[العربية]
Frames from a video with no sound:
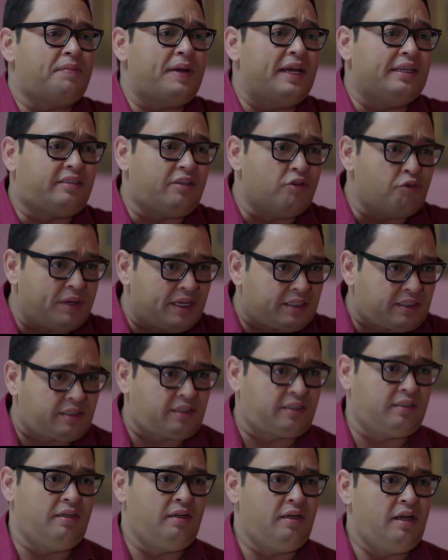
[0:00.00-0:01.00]
هتبقى انت
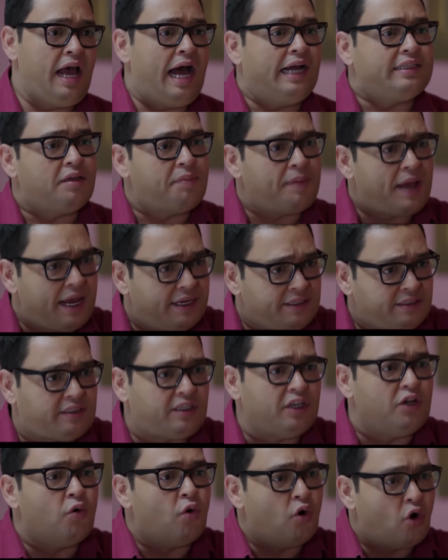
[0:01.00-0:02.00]
وبس هتبقى انت
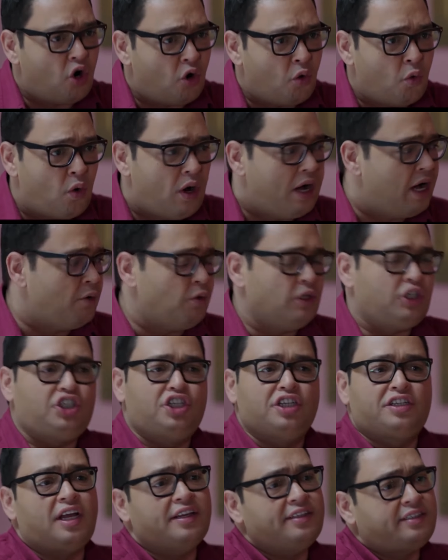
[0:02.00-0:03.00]
وهو
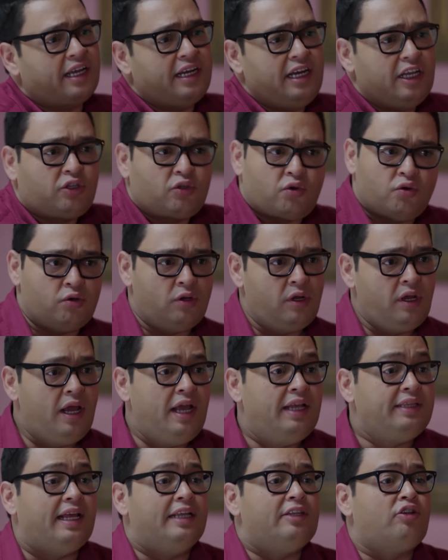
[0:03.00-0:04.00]
والشيطان تالتكم
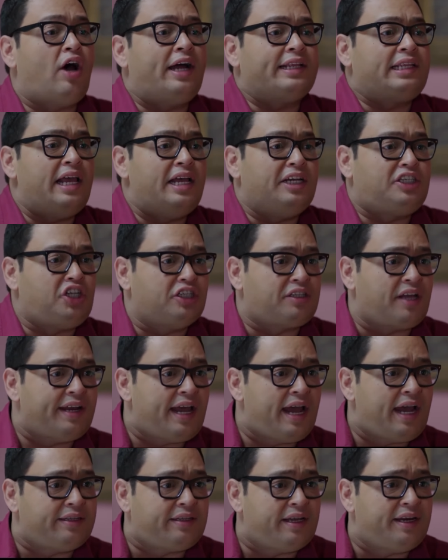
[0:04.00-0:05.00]
ده انتوا هتلاقي الشيطان
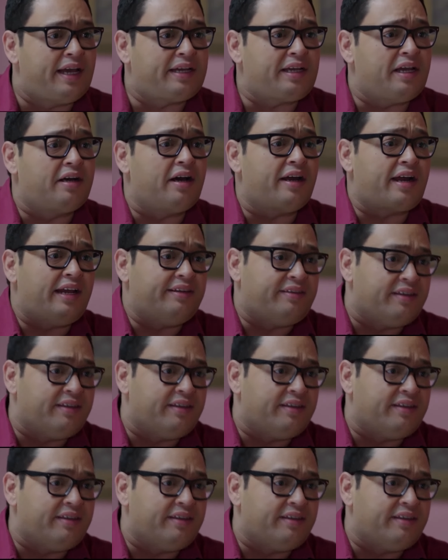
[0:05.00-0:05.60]
قاعد هناك ايجار